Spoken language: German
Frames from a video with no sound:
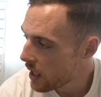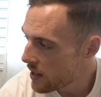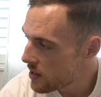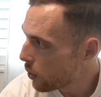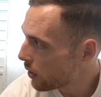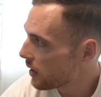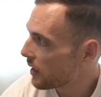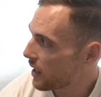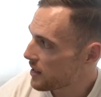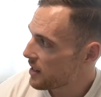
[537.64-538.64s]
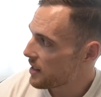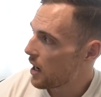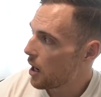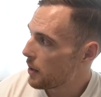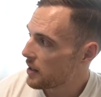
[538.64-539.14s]
Jetzt noch
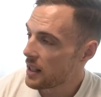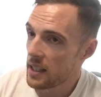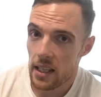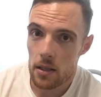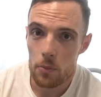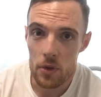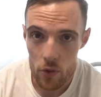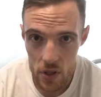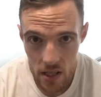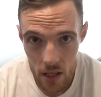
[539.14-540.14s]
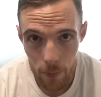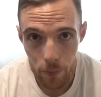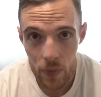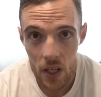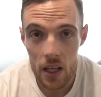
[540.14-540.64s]
restliche Arbeit erledigen, bevor es
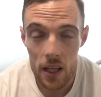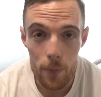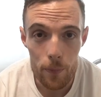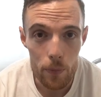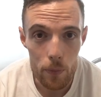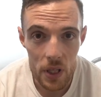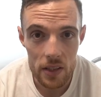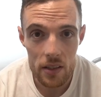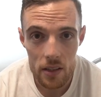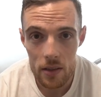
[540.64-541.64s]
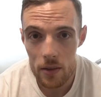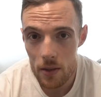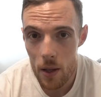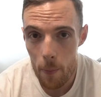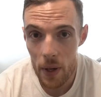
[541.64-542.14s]
dann ähm, mit
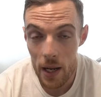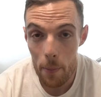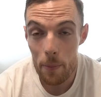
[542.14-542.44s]
meiner